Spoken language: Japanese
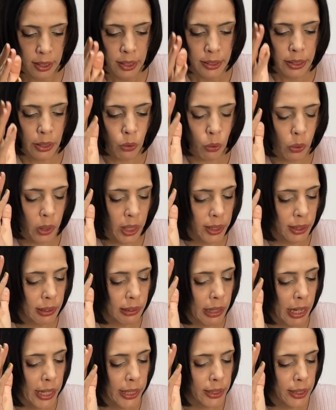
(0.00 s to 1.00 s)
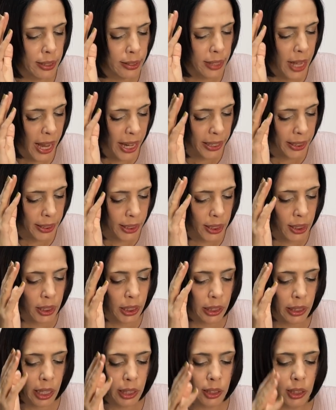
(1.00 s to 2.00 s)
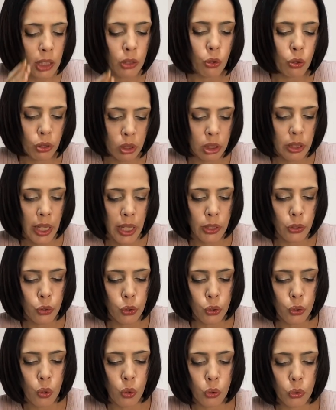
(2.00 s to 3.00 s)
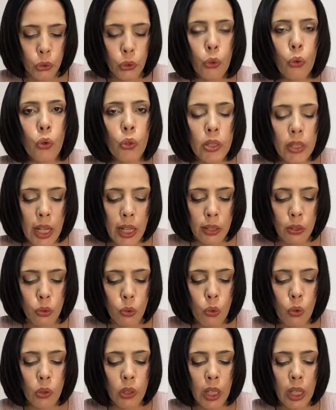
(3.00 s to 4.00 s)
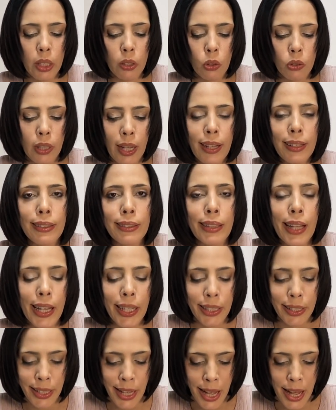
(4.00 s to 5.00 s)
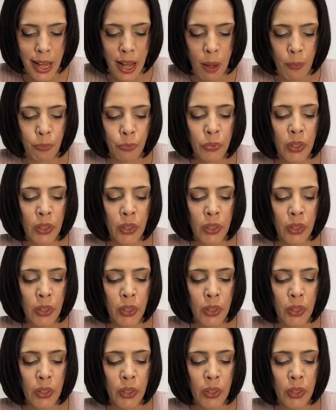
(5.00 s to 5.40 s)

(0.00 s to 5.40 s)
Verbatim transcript: で、これに対して最近になって突然中国共産党系の団体が